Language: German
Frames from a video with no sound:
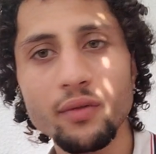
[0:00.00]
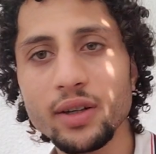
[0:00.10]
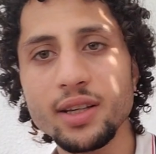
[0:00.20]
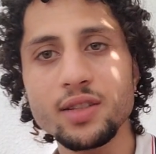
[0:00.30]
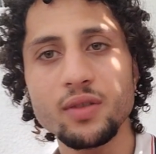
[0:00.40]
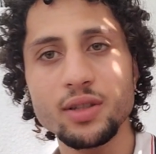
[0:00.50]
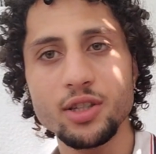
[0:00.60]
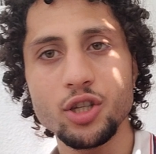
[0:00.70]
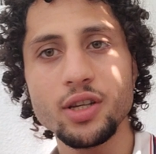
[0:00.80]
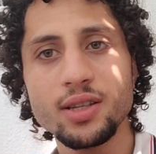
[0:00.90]
Weil das, was
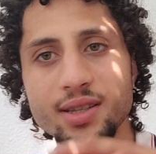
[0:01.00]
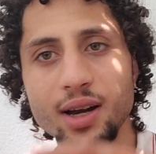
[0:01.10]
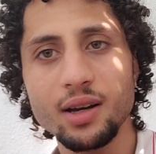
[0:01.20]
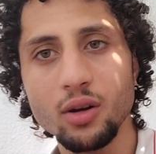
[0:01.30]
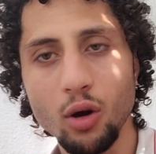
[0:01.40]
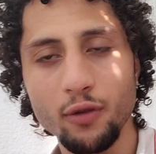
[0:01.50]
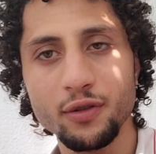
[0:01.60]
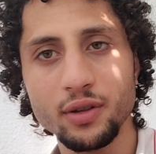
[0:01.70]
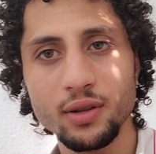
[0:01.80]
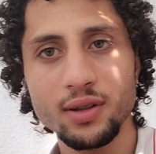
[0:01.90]
ich hier sage,
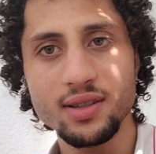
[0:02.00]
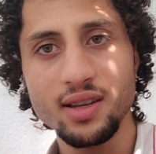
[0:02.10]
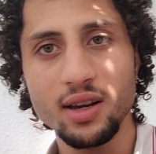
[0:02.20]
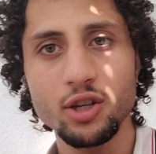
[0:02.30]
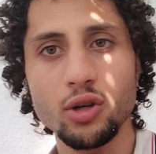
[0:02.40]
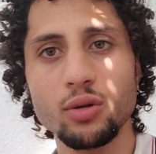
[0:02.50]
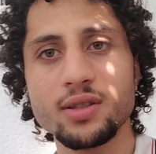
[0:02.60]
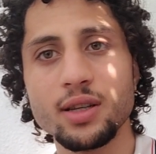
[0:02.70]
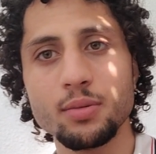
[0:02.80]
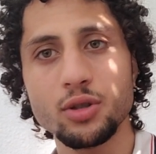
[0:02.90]
offen, sage ich auch
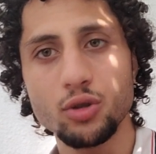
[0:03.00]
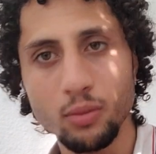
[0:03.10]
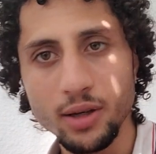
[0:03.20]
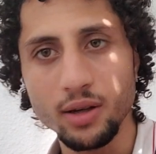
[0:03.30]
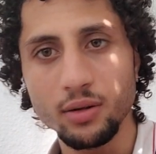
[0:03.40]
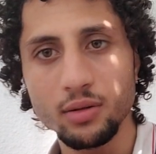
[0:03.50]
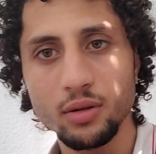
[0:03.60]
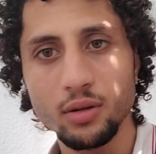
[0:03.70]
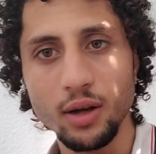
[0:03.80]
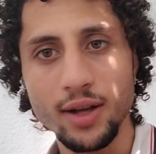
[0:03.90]
selbst zu mir.
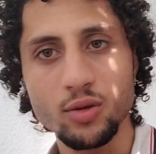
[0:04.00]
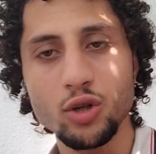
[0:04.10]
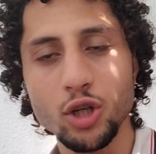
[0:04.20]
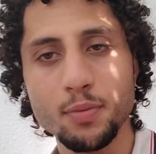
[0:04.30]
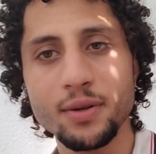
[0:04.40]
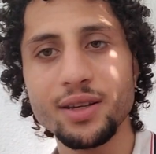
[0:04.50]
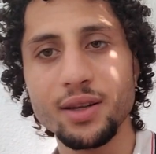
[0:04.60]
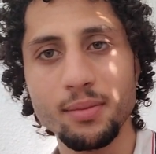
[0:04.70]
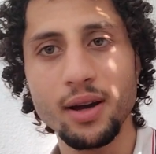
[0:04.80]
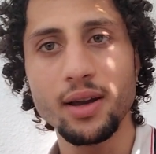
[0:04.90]
Also ich bin
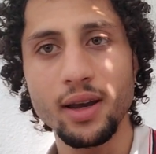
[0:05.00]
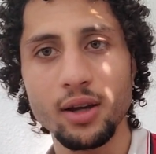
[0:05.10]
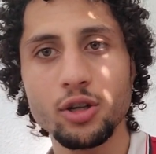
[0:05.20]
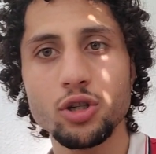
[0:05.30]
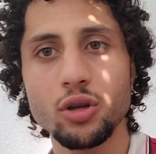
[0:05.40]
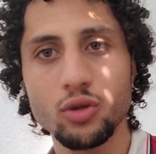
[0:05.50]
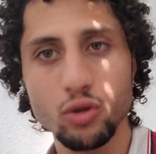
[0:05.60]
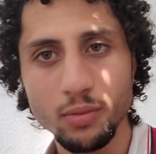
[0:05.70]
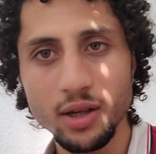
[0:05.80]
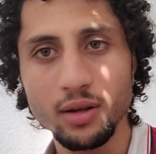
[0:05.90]
immer ehrlich
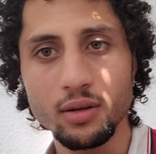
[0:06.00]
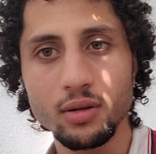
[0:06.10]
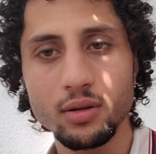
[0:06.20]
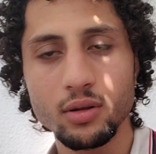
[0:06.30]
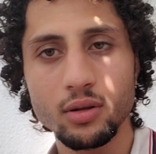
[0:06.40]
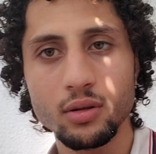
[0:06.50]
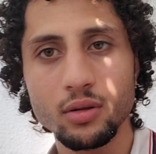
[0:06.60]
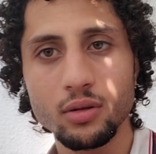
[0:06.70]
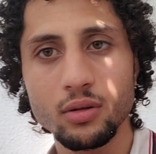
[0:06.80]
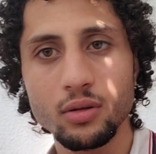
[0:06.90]
zu mir.
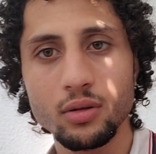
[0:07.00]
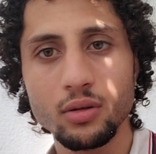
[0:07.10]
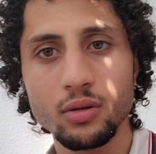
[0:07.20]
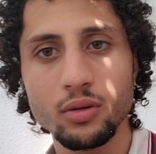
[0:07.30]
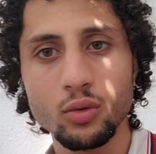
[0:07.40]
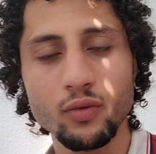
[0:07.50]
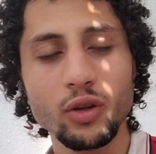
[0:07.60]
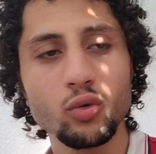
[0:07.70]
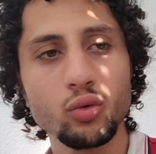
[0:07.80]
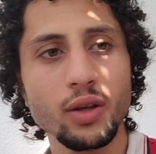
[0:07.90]
Und
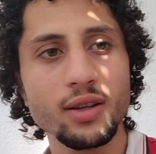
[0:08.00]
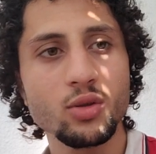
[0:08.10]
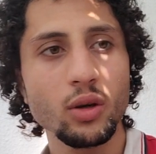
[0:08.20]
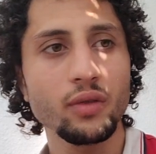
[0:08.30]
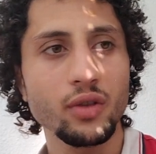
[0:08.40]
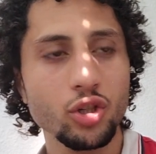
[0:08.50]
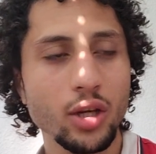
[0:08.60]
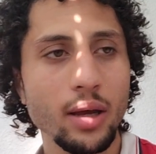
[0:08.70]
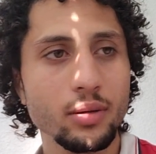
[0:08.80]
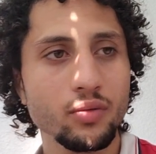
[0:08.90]
wenn du dann so etwas
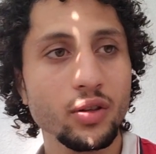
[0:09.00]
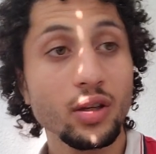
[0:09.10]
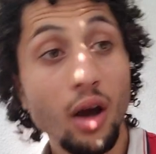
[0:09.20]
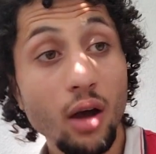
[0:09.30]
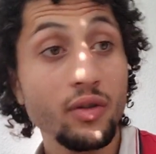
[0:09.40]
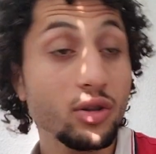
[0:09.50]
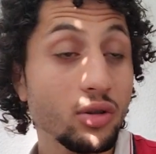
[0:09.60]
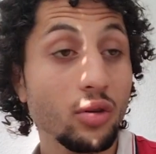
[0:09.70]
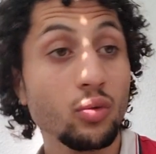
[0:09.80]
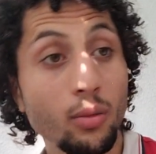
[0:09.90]
schreibst wie, ja, wir
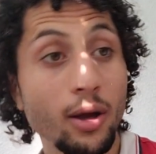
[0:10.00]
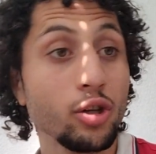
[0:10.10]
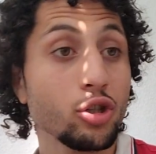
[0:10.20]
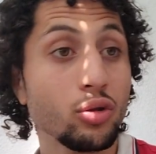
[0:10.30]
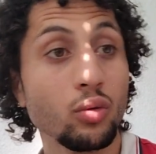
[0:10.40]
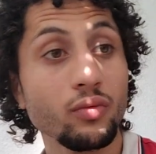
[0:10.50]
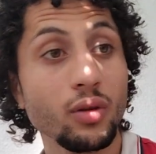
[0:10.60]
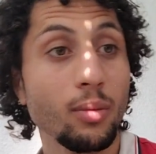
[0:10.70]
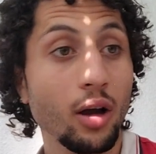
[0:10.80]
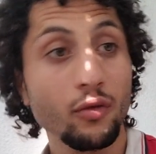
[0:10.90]
sind ja nur Menschen und
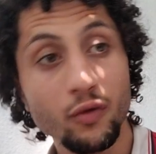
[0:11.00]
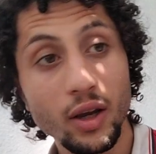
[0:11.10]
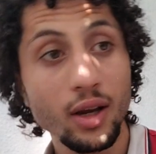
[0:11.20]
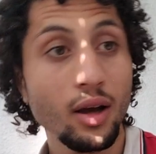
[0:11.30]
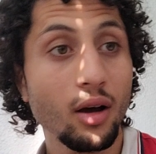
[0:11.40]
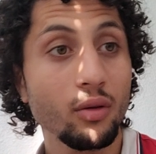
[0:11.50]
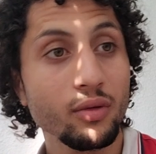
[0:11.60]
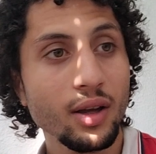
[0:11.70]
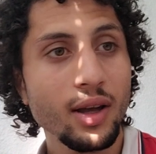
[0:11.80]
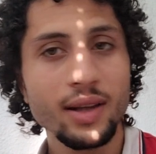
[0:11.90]
wir machen Fehler und
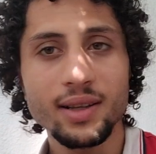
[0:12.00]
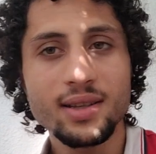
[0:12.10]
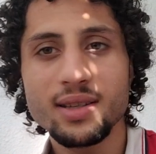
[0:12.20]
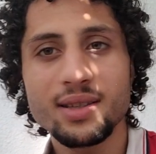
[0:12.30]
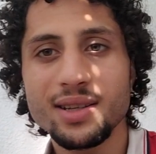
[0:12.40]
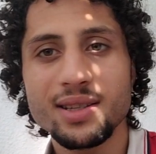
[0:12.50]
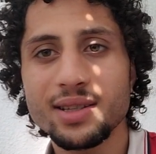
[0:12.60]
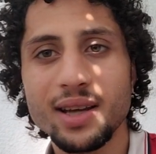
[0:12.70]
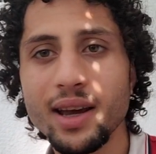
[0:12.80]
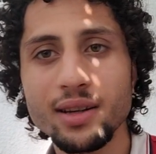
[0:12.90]
das ist, das
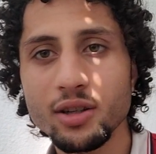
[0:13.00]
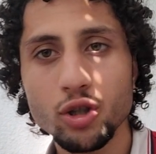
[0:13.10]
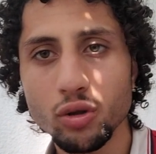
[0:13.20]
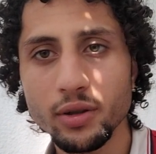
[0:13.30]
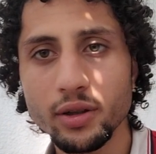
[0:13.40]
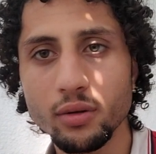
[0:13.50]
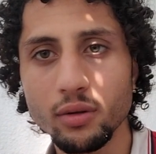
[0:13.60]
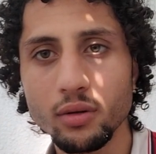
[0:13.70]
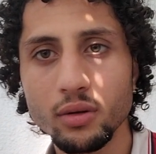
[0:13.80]
ist keine Entschuldigung.